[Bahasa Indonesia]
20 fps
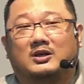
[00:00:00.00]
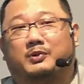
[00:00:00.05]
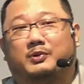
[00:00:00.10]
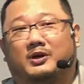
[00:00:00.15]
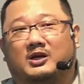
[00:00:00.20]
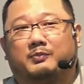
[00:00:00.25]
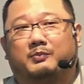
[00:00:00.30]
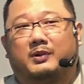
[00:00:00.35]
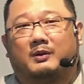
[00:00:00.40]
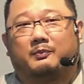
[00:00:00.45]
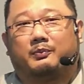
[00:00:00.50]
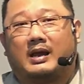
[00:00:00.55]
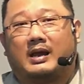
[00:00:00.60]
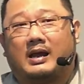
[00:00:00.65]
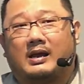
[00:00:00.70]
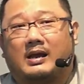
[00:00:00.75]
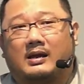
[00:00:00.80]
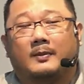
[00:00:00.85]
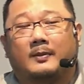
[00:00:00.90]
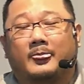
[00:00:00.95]
pergi
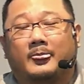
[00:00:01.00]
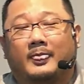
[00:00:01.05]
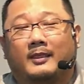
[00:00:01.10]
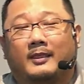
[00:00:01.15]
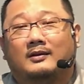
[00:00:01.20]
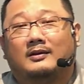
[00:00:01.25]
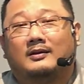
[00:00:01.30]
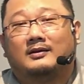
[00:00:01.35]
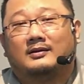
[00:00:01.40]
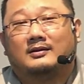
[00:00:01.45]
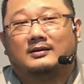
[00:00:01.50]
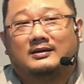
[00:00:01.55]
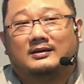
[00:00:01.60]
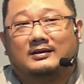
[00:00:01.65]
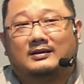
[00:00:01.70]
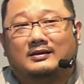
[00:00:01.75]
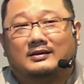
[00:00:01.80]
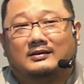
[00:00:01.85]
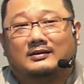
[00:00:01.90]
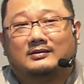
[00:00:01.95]
perperang,
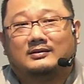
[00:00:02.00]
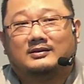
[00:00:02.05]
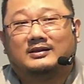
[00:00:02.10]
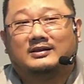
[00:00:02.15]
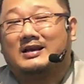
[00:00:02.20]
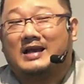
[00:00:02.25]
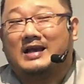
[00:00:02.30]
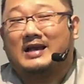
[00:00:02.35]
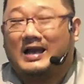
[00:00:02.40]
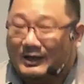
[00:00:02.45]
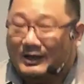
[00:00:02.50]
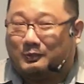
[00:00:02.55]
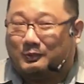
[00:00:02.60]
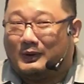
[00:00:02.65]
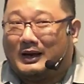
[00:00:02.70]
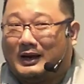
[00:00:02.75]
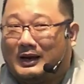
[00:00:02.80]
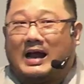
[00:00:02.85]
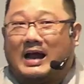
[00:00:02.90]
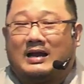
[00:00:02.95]
dia nggak ikut
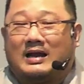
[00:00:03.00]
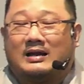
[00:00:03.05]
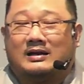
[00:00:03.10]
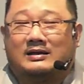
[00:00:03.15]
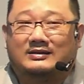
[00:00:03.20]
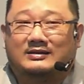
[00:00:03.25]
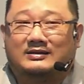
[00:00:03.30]
perang,